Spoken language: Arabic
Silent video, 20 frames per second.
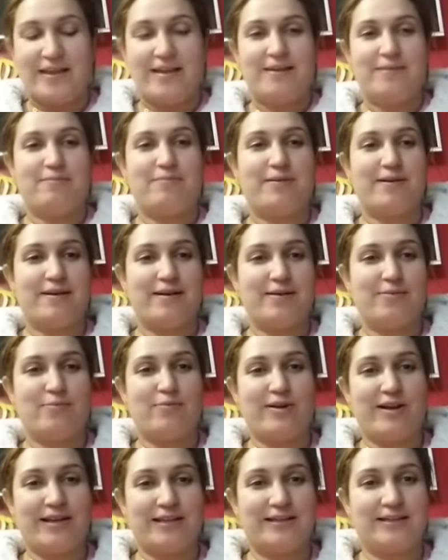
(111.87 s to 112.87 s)

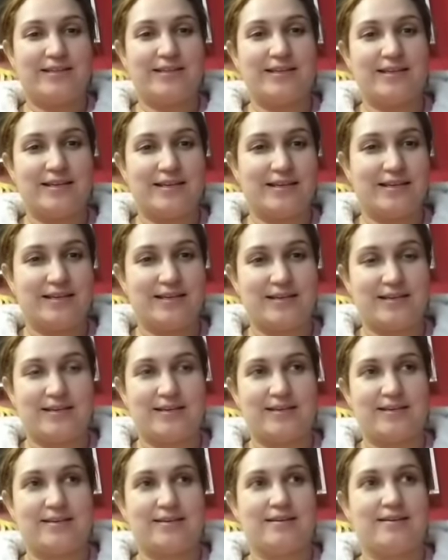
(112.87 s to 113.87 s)
بواحد
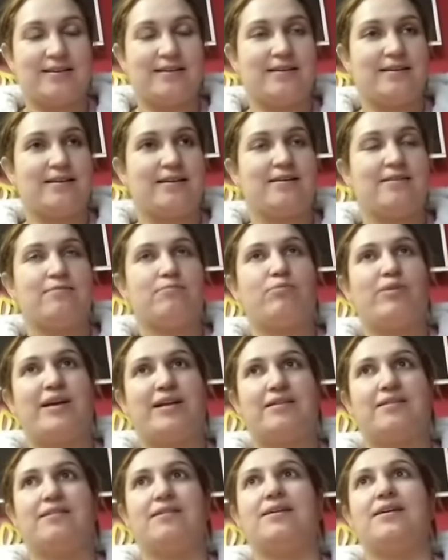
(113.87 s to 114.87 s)
آه،
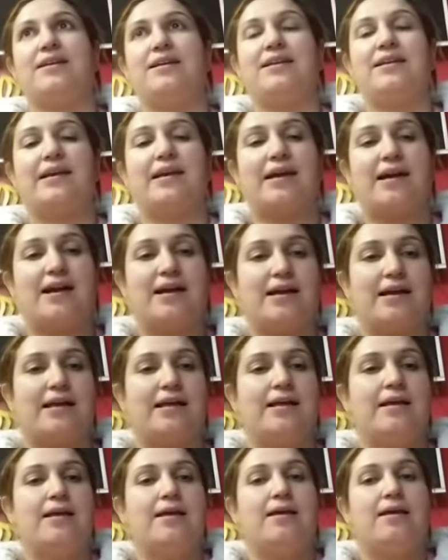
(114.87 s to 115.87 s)
بواحد اللقاء
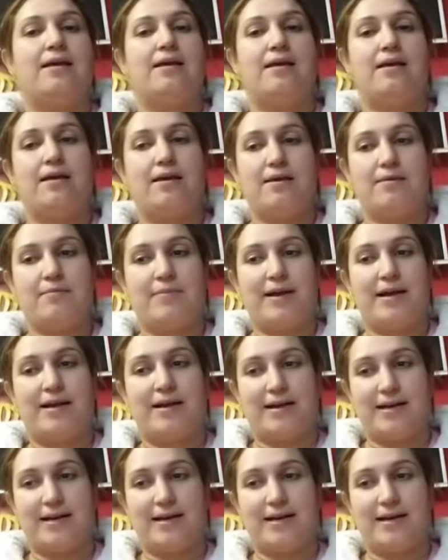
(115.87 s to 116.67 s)
آه، مع